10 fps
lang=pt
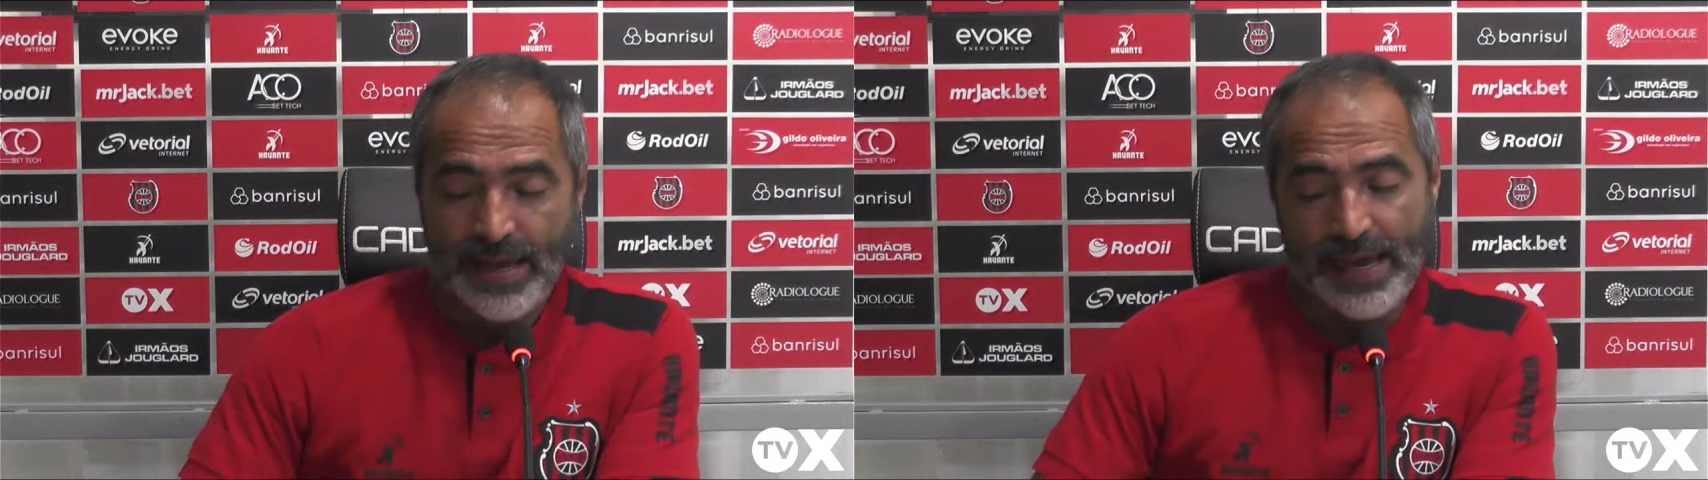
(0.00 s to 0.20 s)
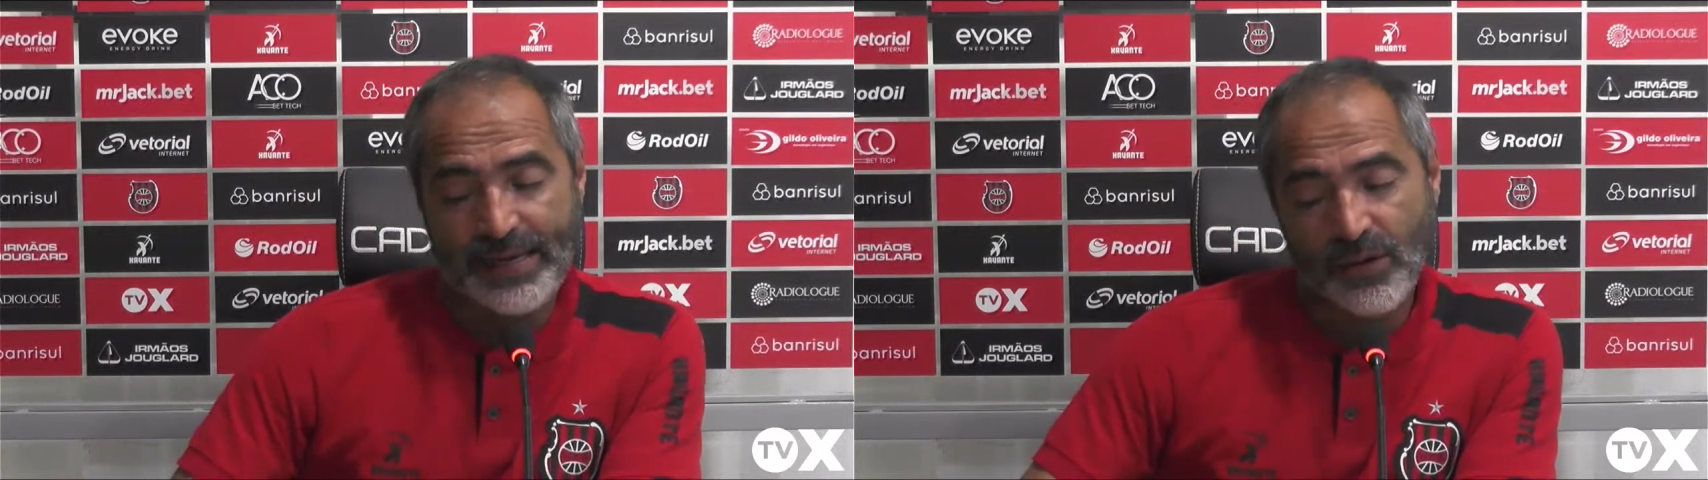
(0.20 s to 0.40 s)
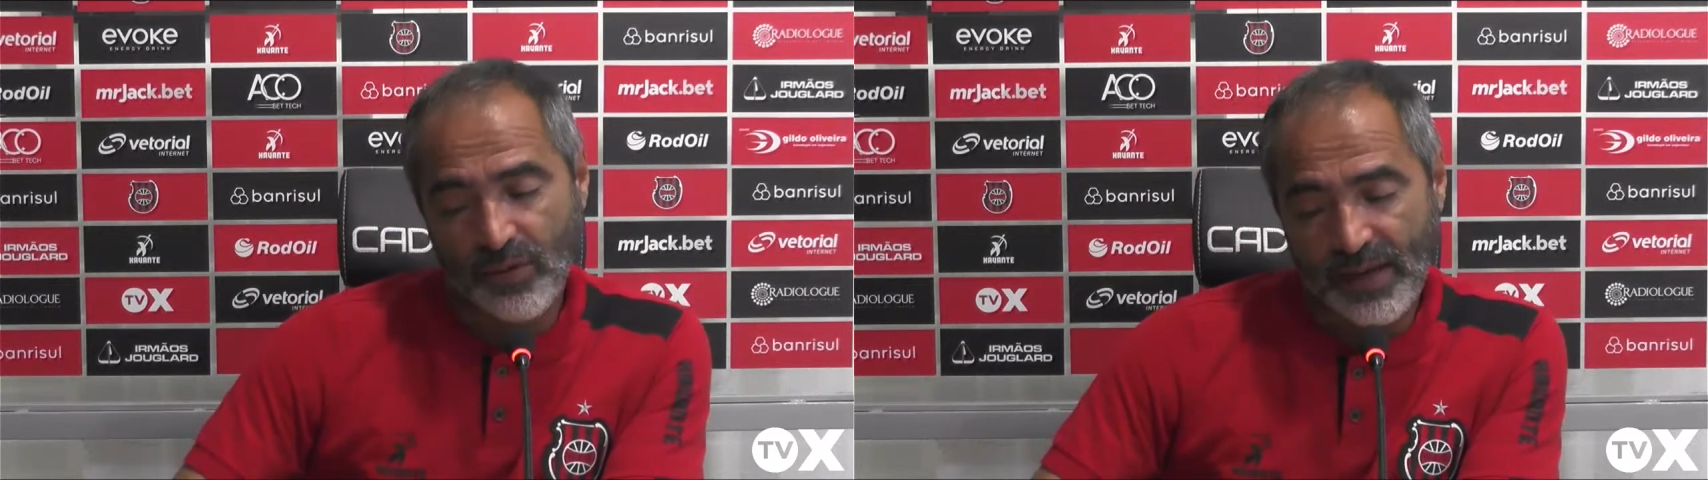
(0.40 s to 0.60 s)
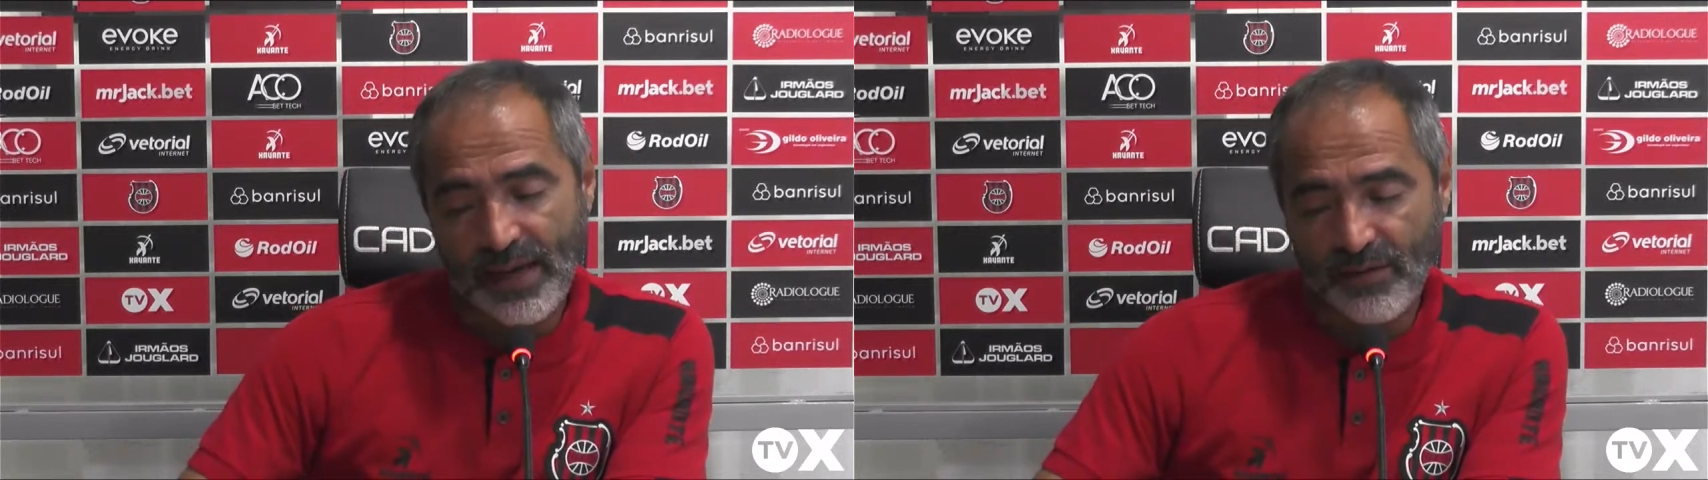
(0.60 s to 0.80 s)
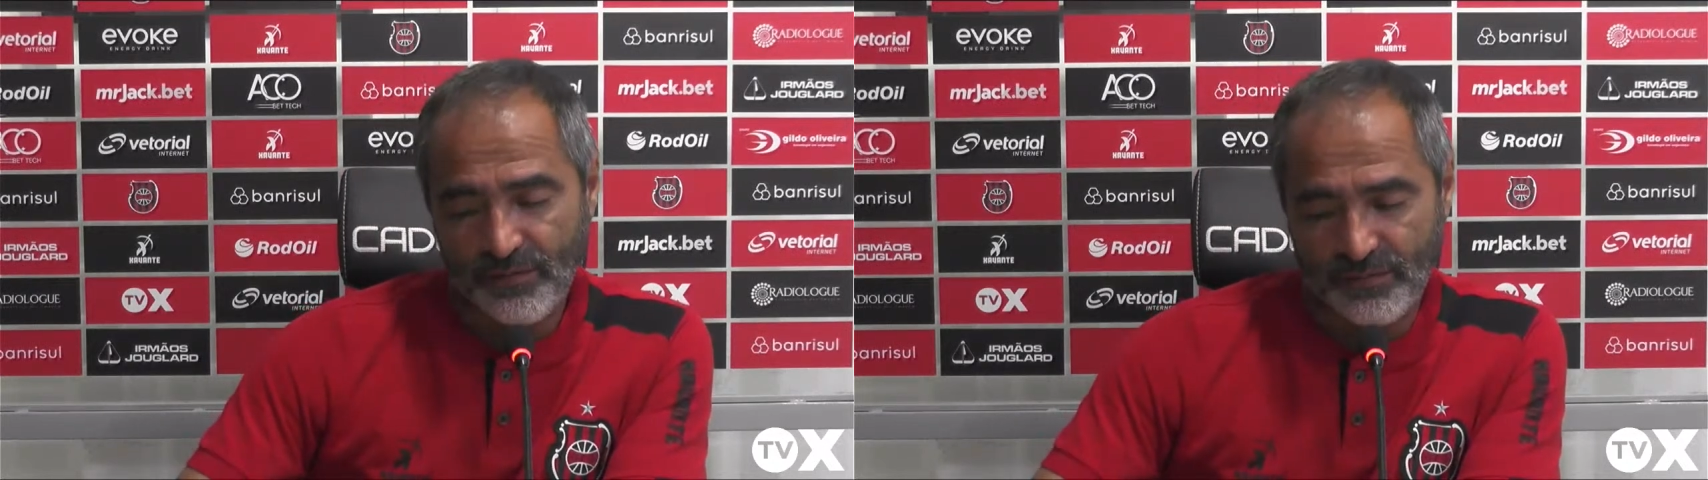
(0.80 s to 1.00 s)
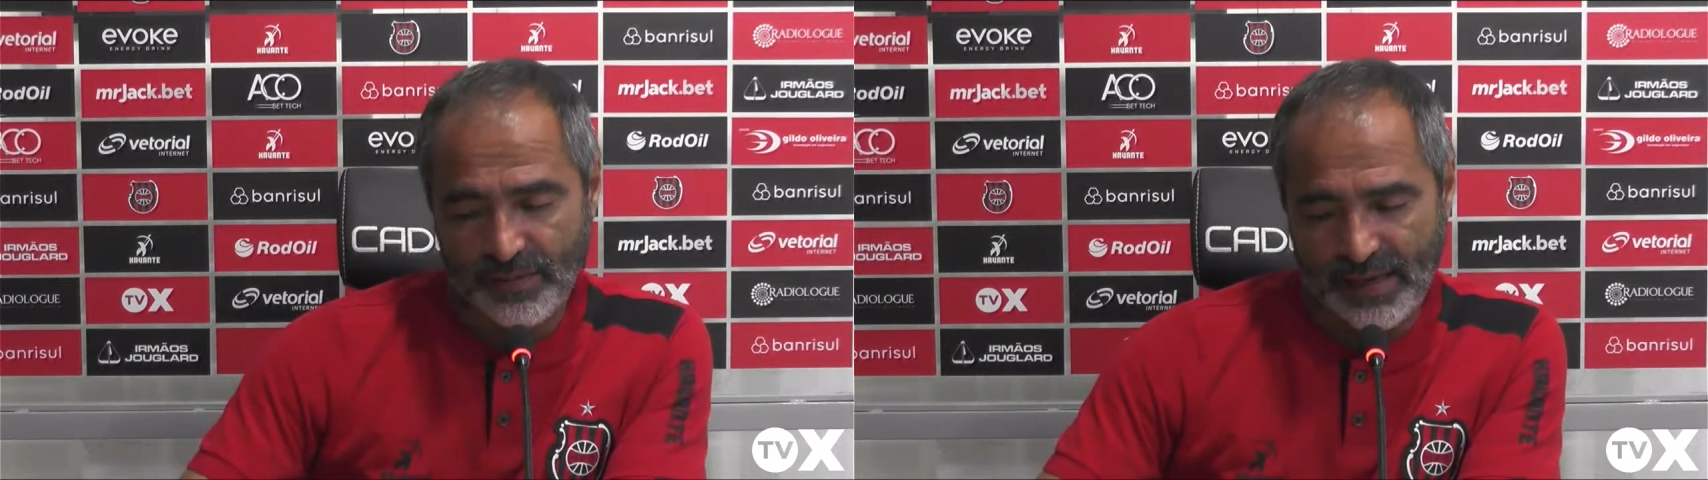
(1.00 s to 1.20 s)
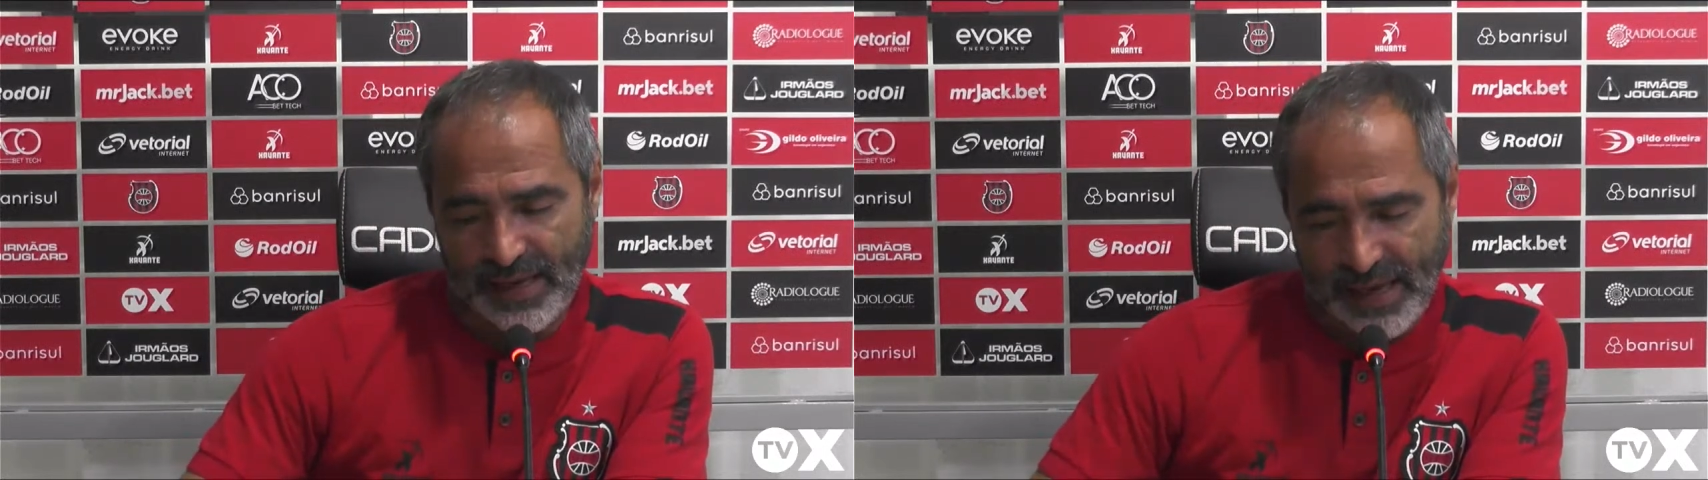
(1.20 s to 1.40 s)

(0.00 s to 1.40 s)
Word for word: É que eu quero. É,